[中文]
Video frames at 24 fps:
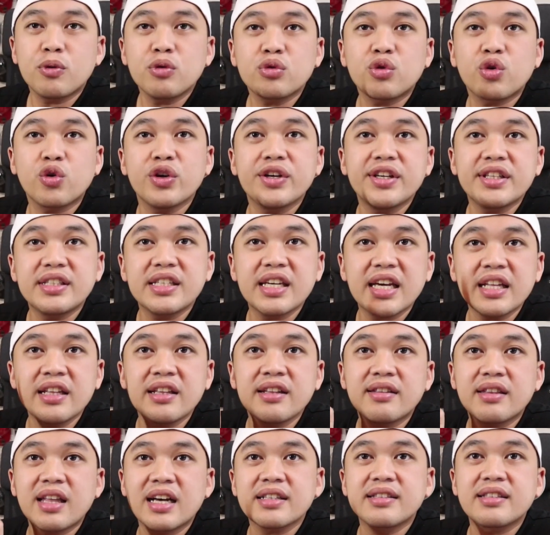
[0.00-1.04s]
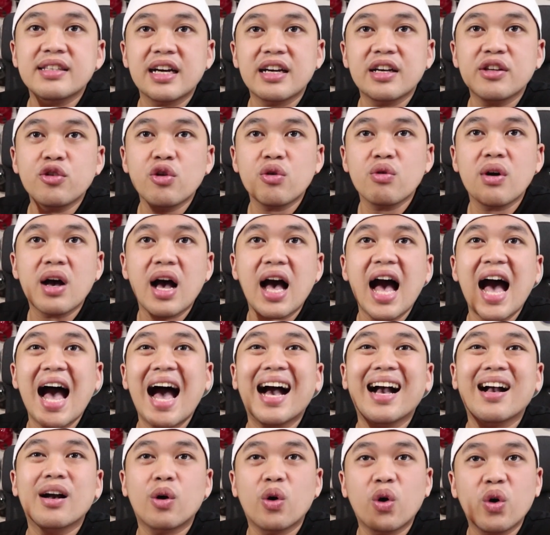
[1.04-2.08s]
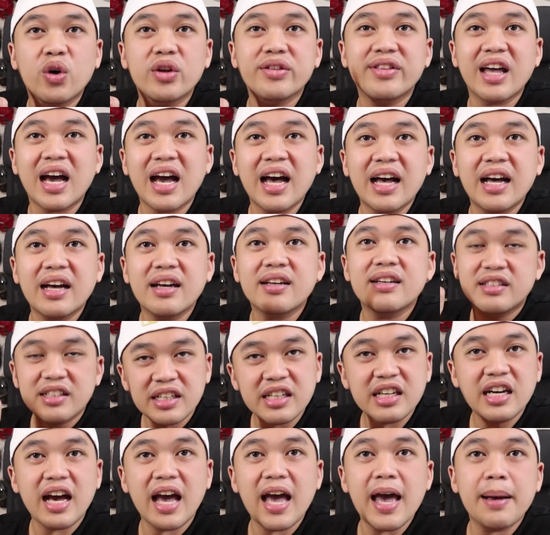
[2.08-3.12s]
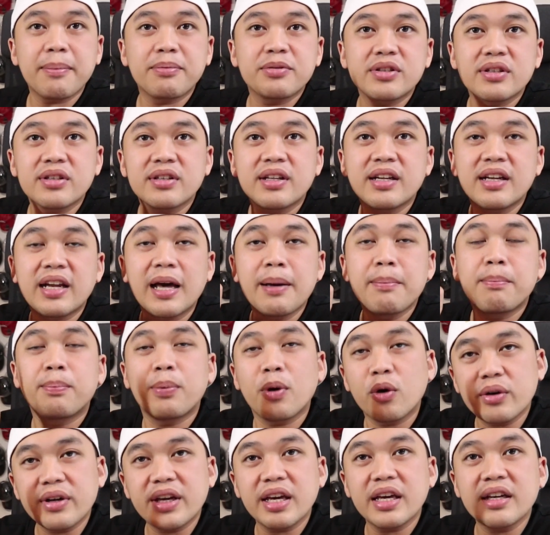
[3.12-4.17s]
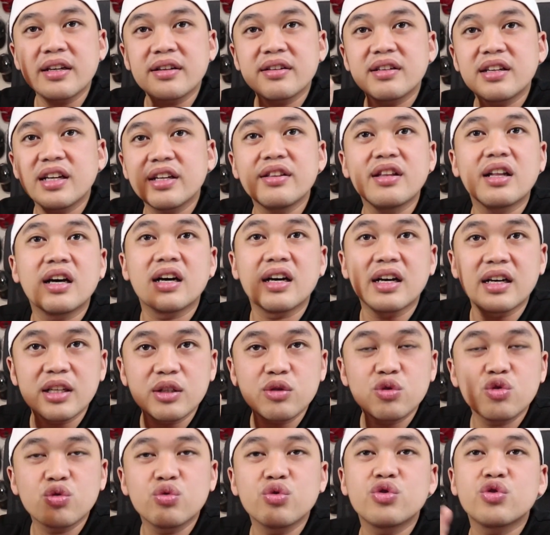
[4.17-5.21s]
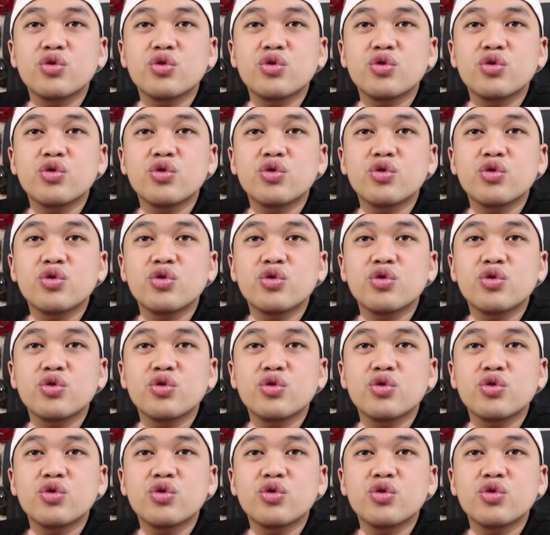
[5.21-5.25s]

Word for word: 不推荐大家用阿哥 o 这个 App s 来 Booking 任何住